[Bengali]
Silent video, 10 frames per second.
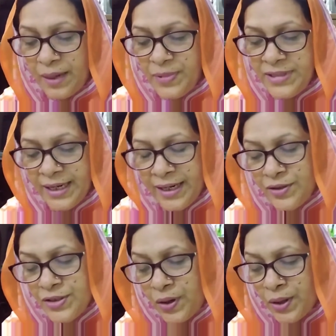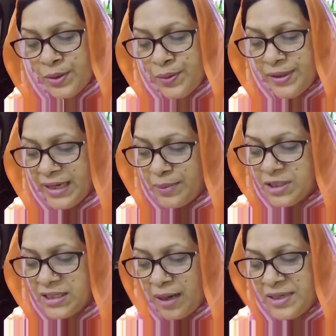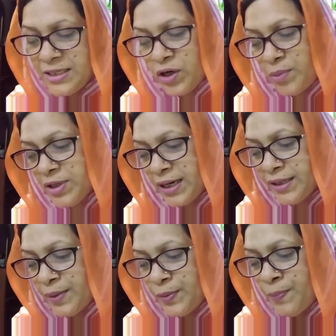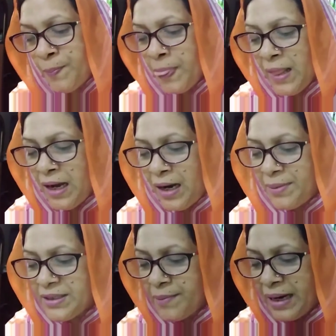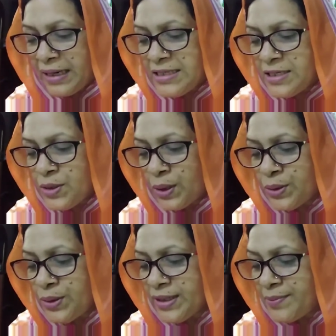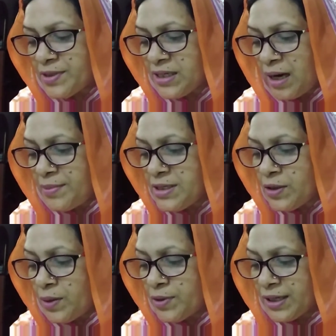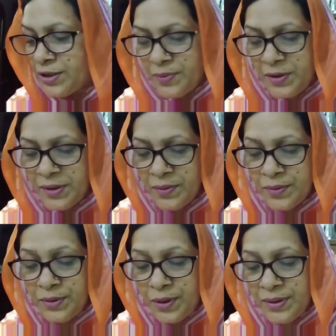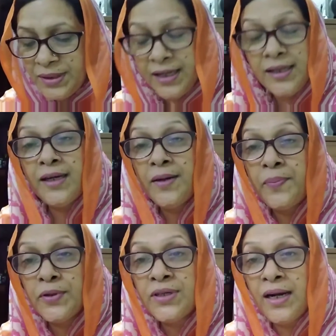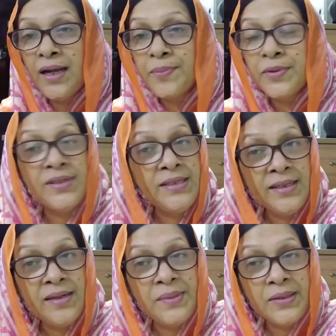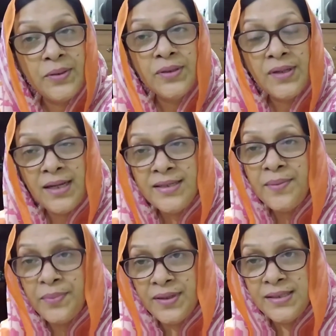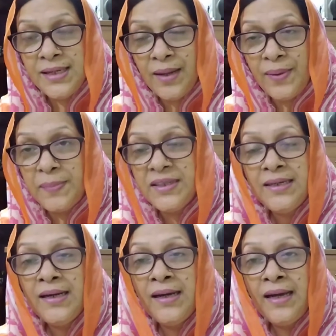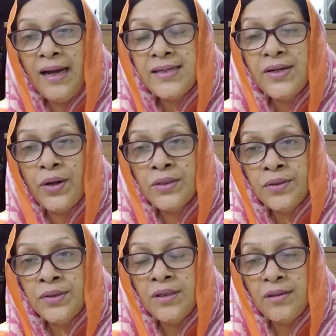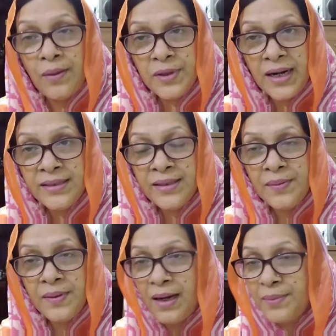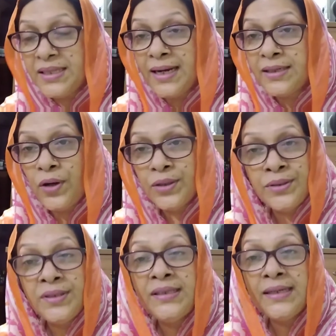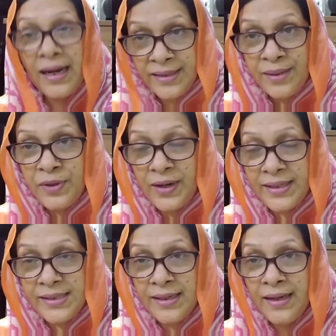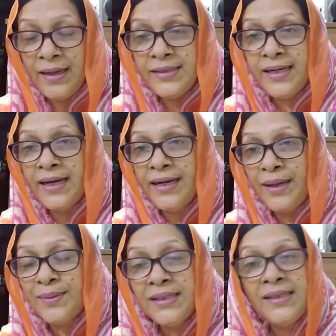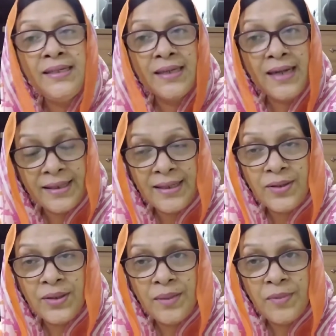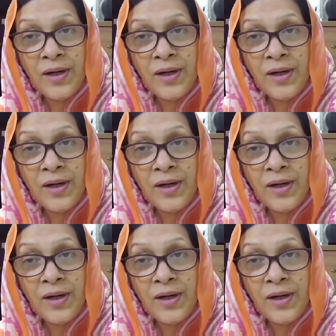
তারপর সেখানে হচ্ছে অর্থনৈতিক এবং সামাজিক অবকাঠামো আমাদের বাংলাদেশের অর্থনৈতিক এবং সামাজিক অবকাঠামোর উন্নয়ন ধীরে ধীরে প্রসার লাভ করছে যেটা আমরা গত ক্লাসেই পড়েছিলাম আমাদের একটা অর্থনীতির অবকাঠামো আমাদের একটা অর্থনৈতিক কাঠামো আছে সেখানে আমাদের তিনটা খাতের কথা